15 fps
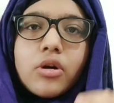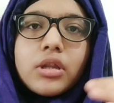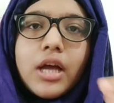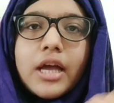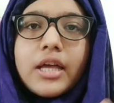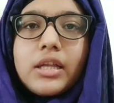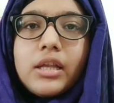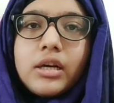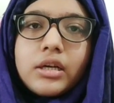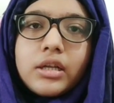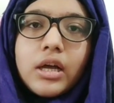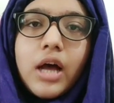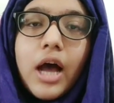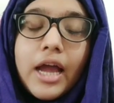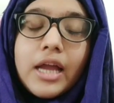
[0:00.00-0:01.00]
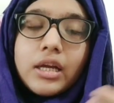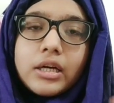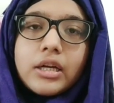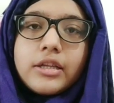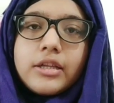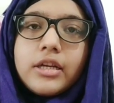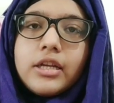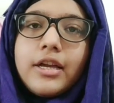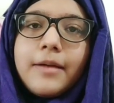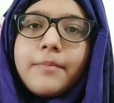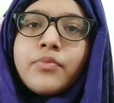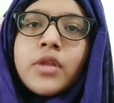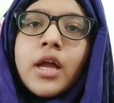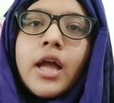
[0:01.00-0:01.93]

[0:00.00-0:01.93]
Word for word: बहुत हाई लग हाई लग रहे थे ठीक है